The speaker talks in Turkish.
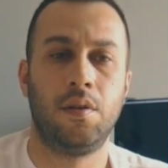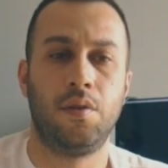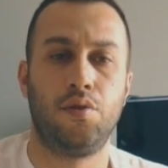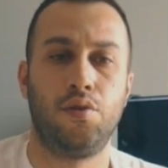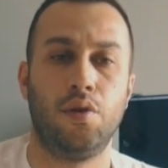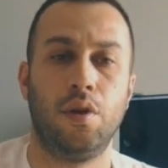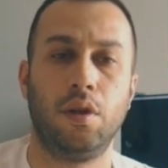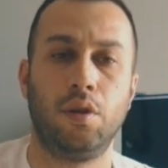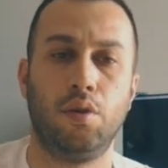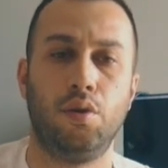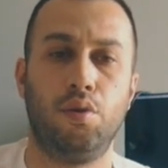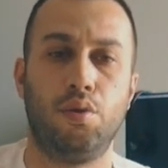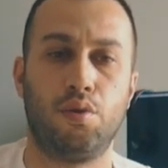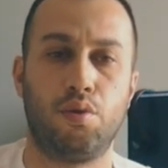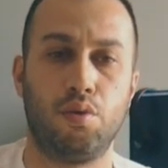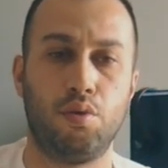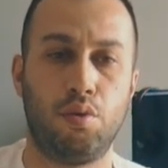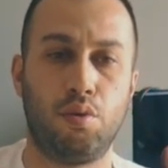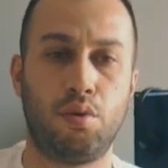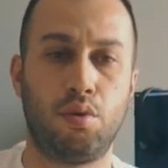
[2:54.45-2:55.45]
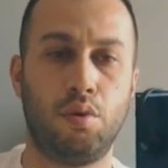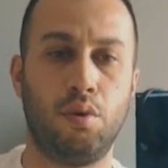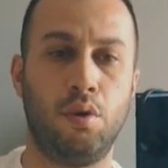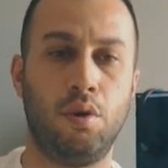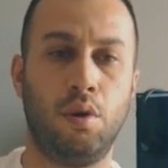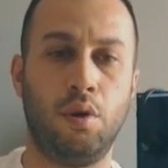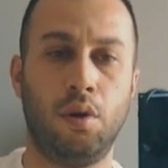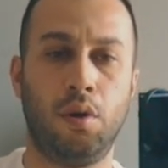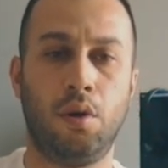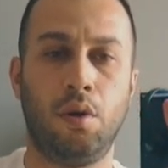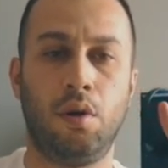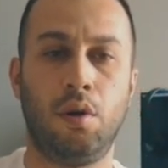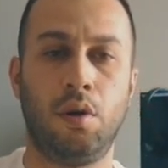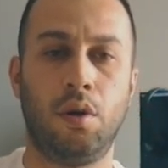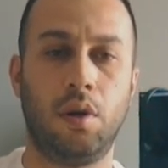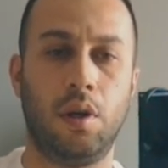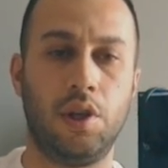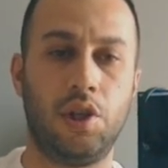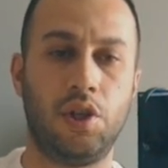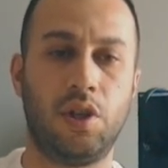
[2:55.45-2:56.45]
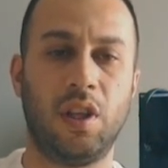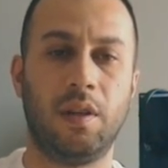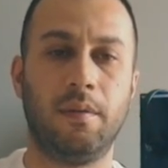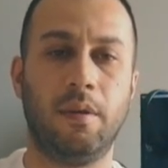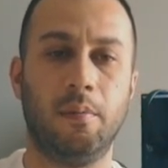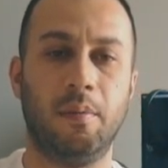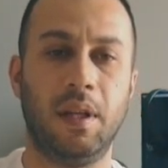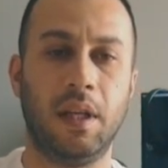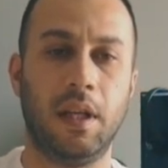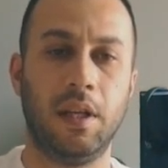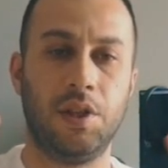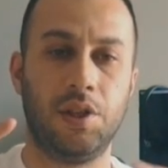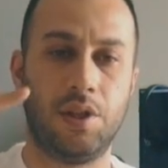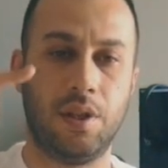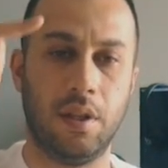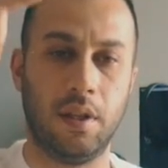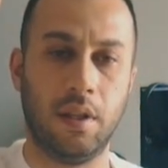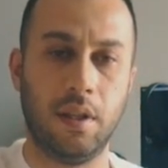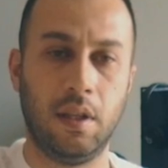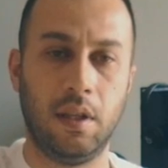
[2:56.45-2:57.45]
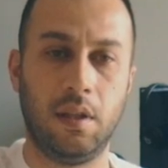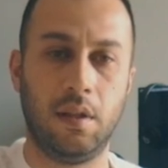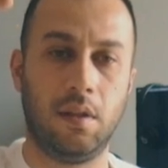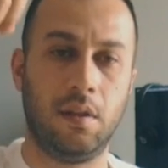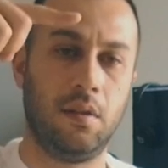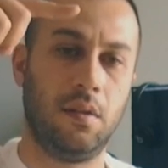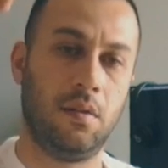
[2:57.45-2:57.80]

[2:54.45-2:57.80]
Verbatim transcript: Şu an görüyorsunuz açı tamamıyla genişledi.